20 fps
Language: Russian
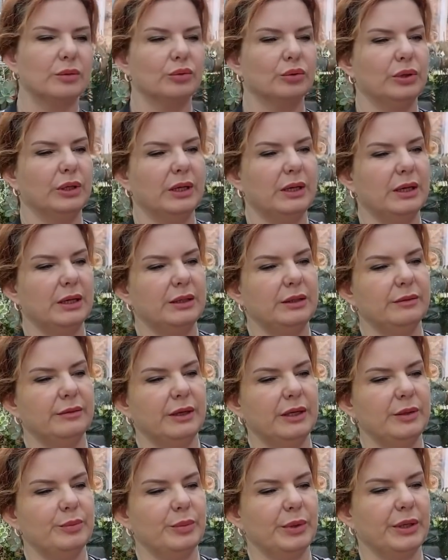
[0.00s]
куда
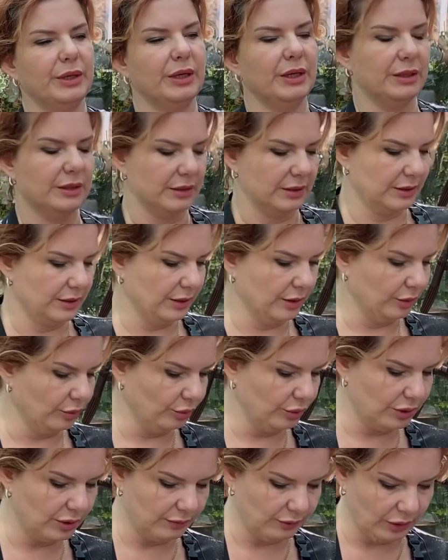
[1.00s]
одевать пакет,
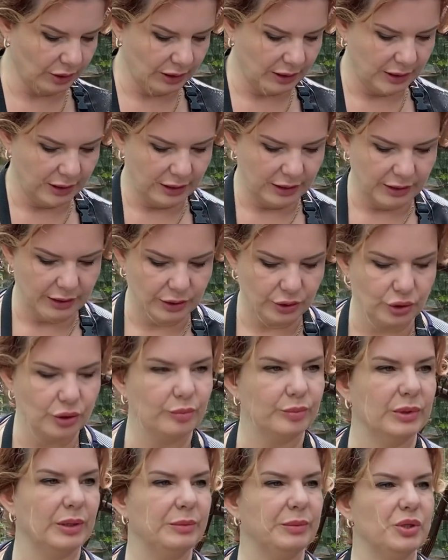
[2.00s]
застегнуть его, и
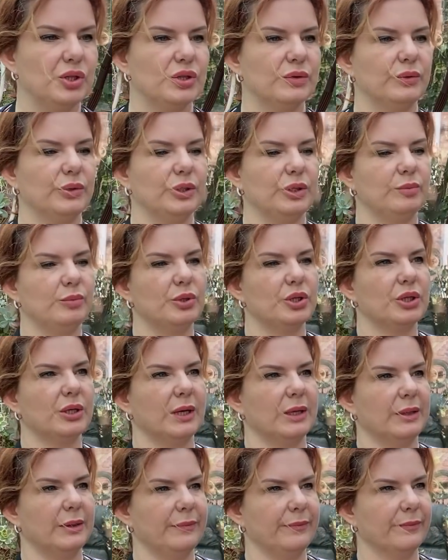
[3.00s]
чтобы нам ничего не
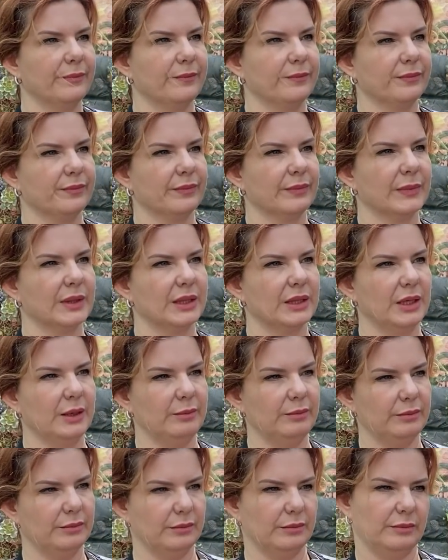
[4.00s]
мешало.
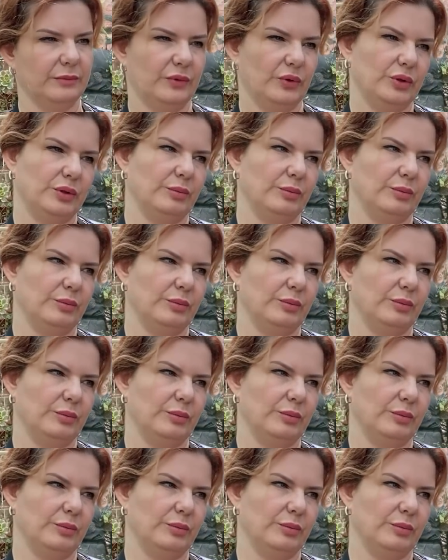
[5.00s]
Там вроде